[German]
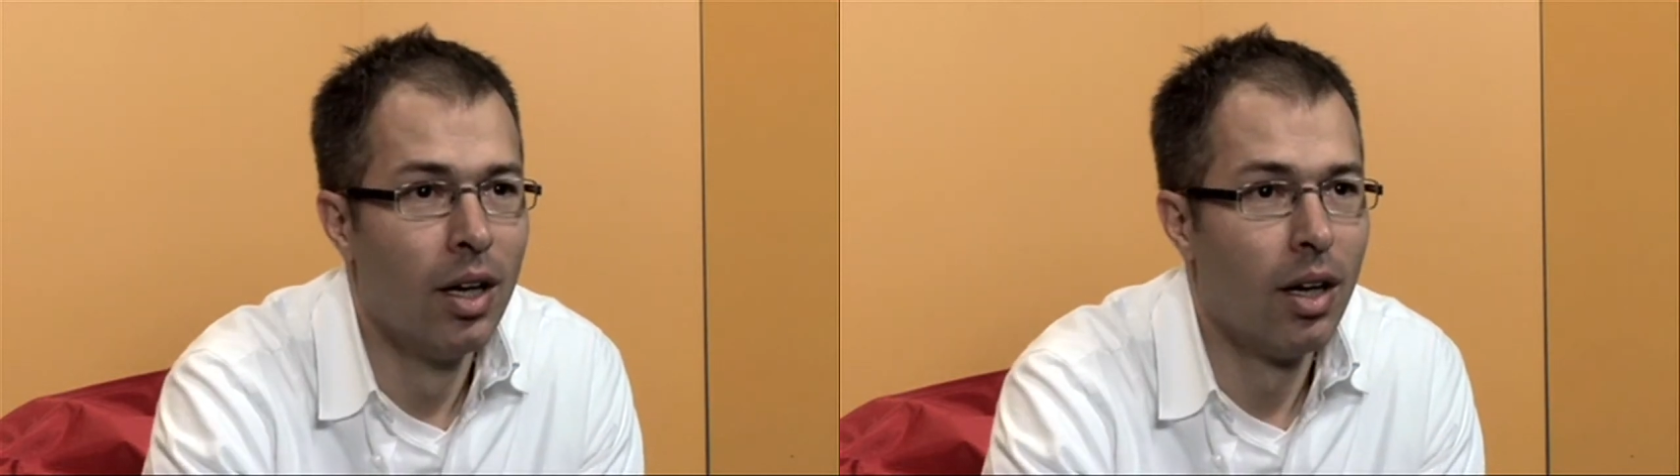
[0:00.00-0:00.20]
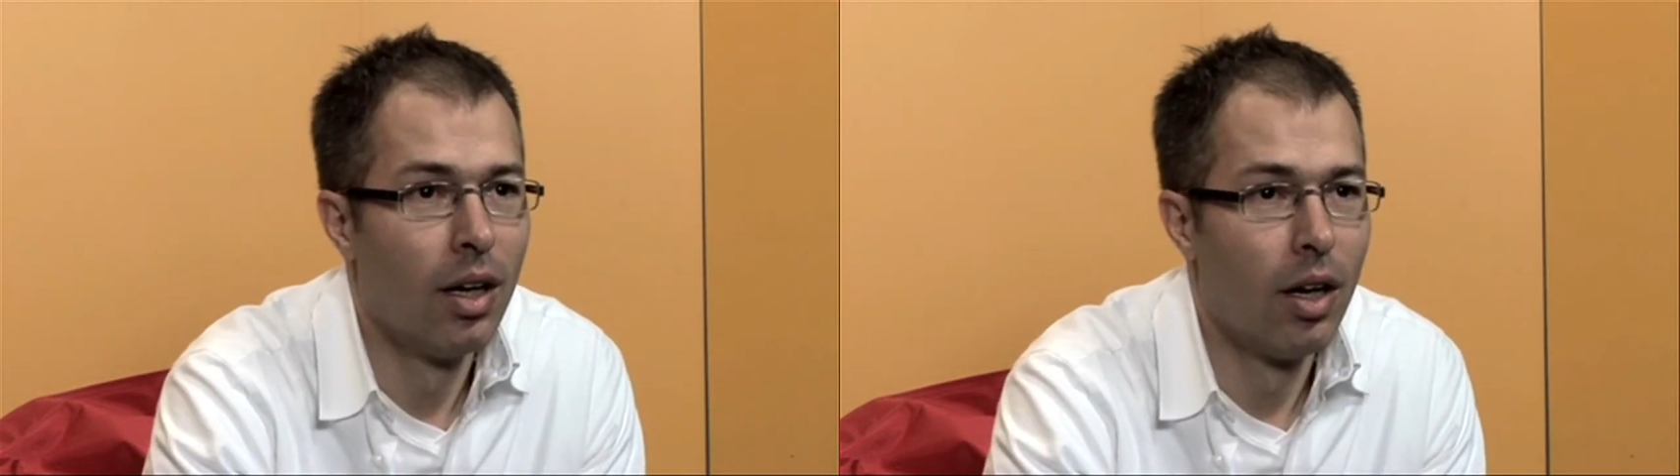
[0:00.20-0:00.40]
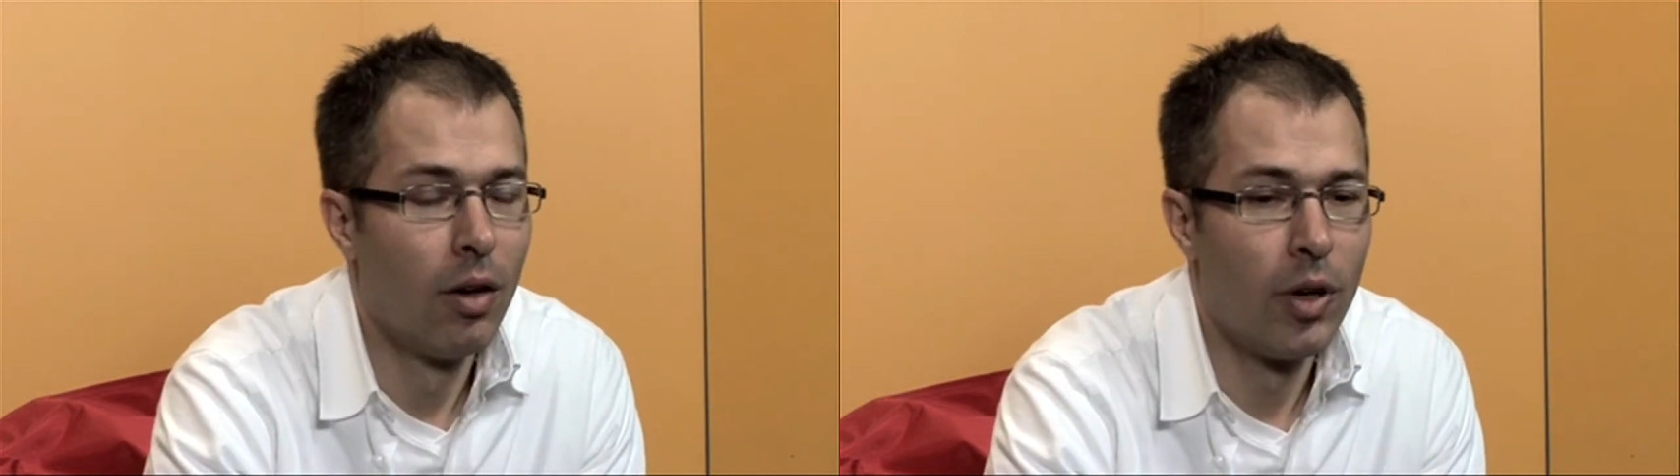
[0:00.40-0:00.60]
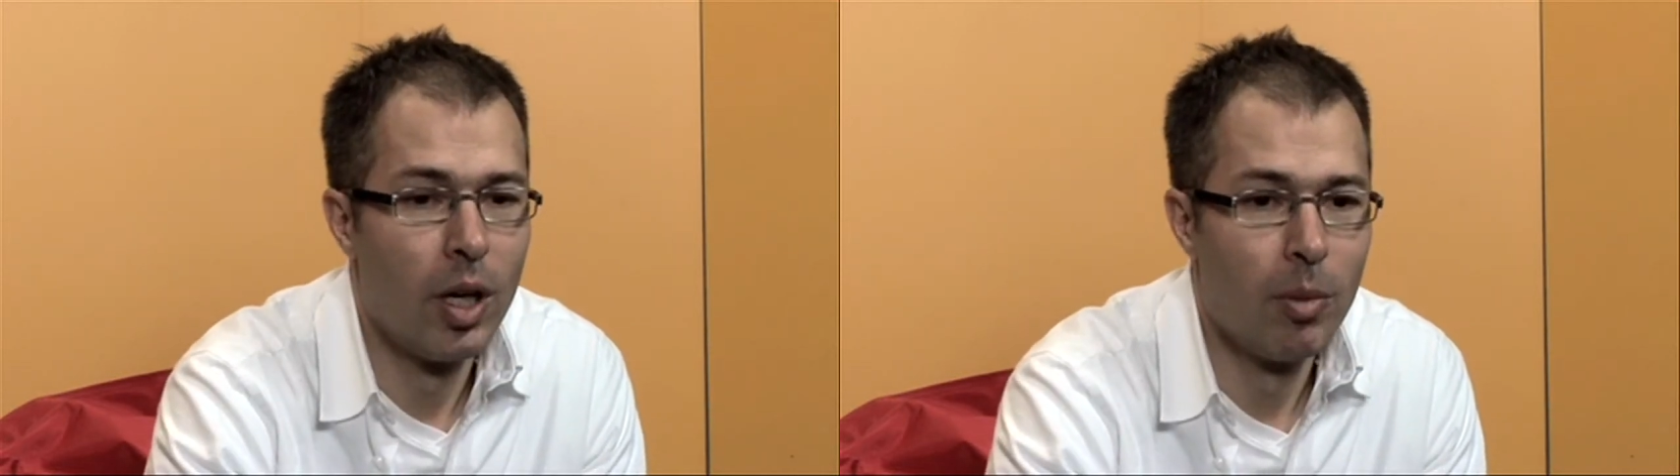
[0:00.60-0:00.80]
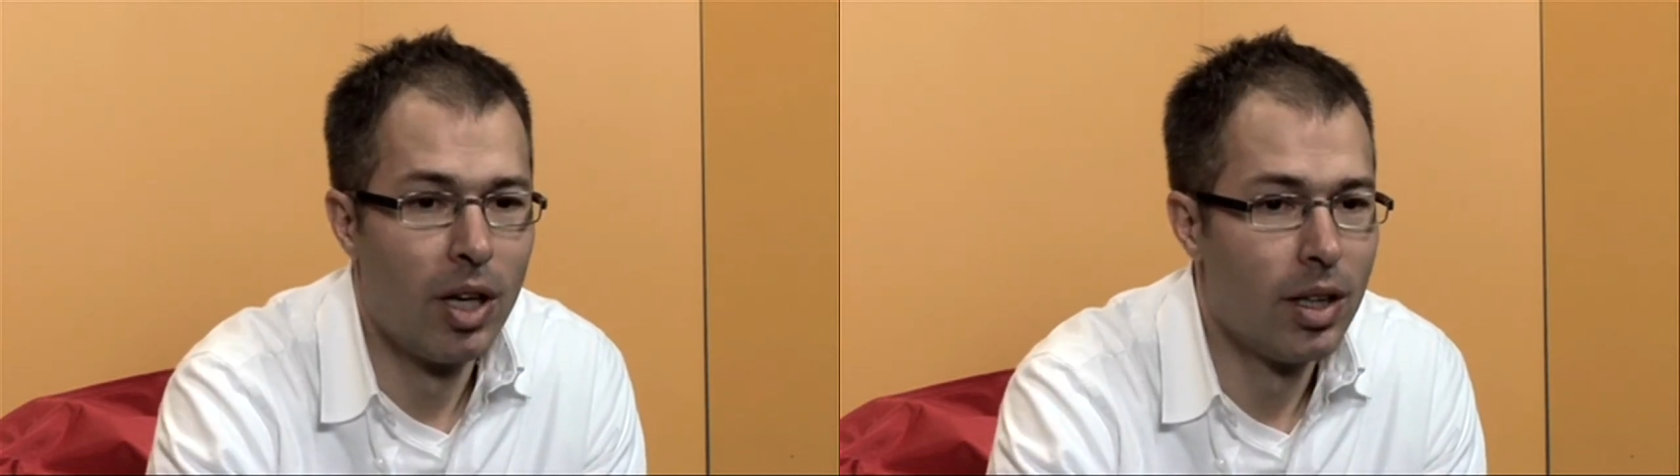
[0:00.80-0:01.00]
Äh, auf
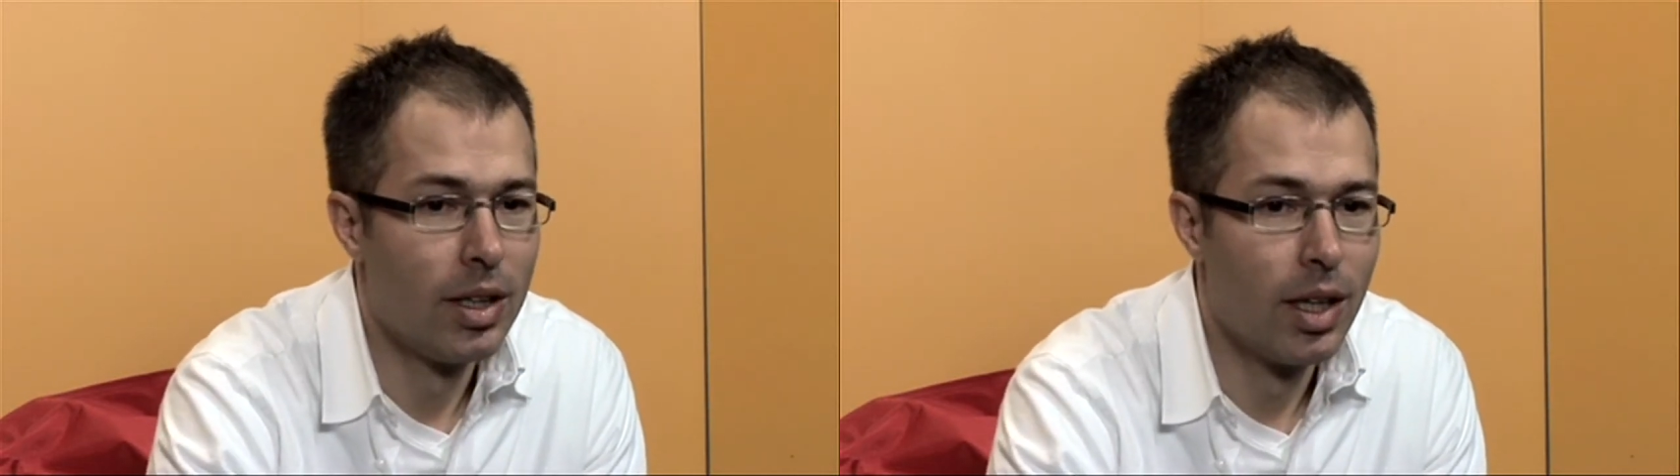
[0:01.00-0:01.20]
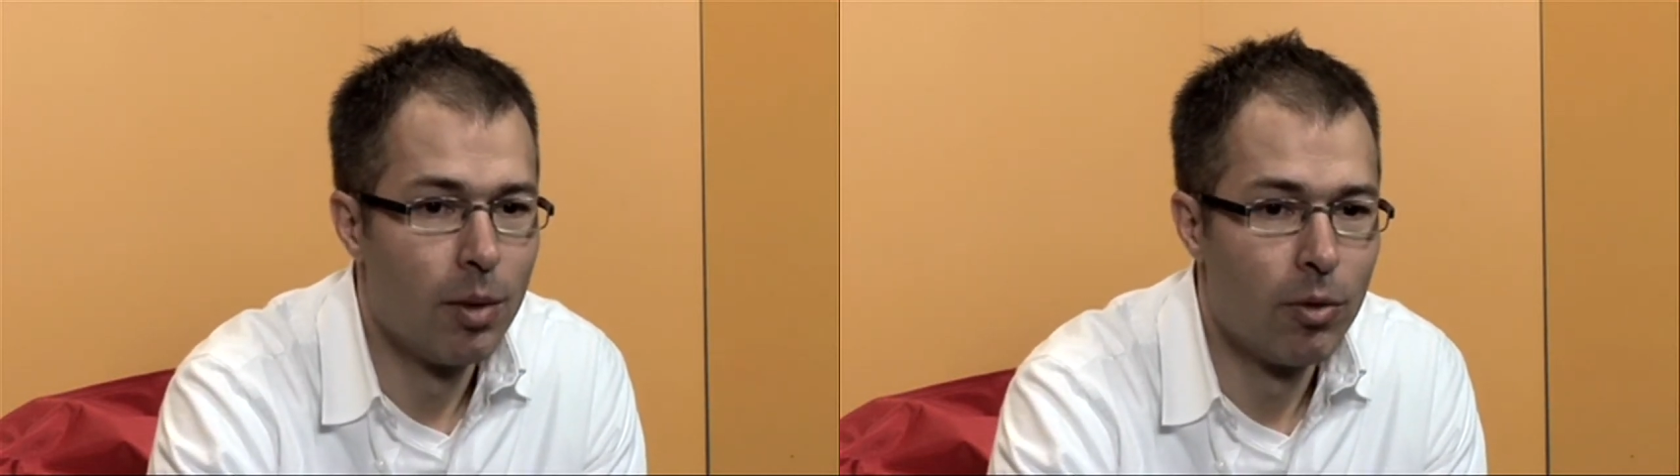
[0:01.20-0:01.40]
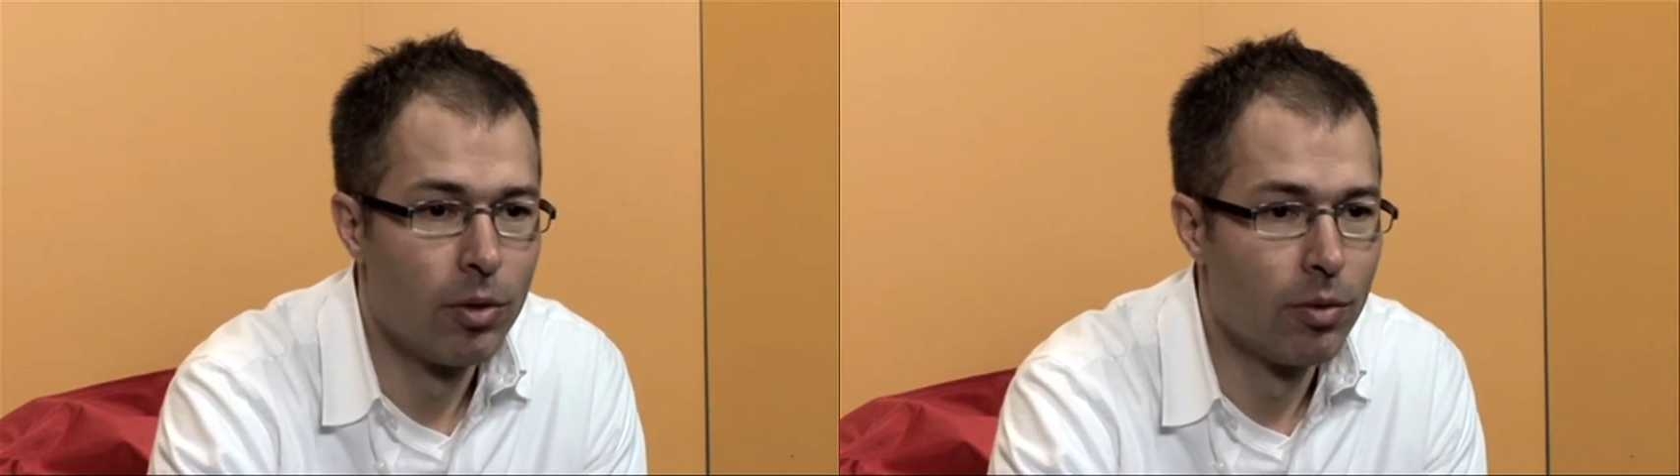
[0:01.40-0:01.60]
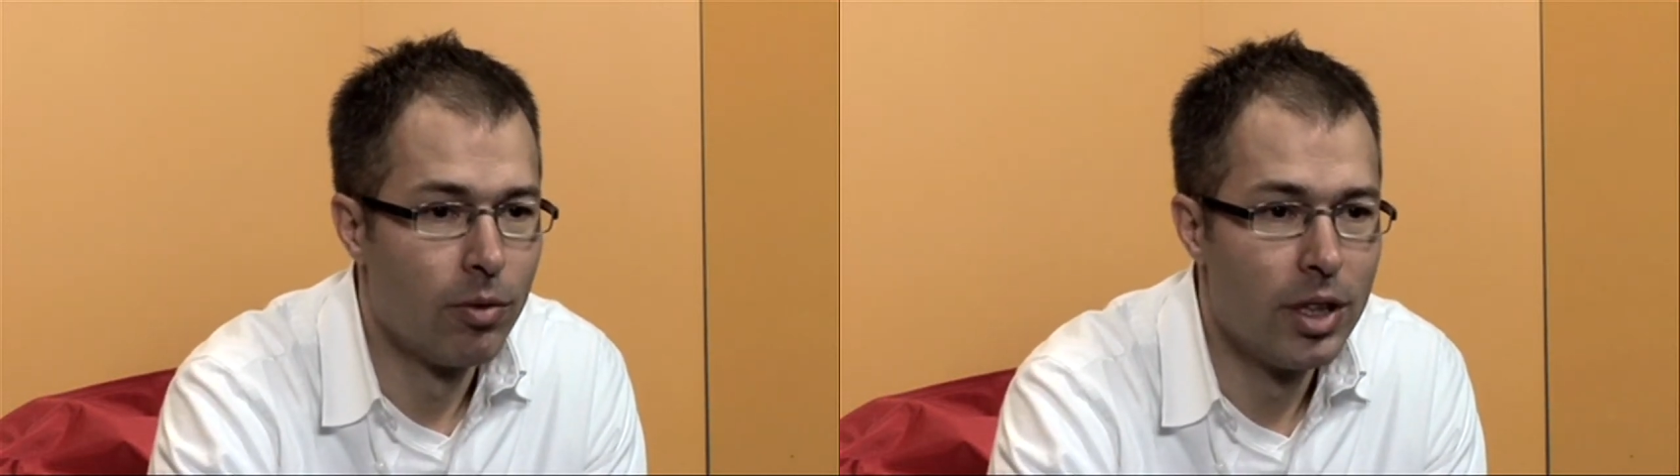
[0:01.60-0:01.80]
einmal innerhalb von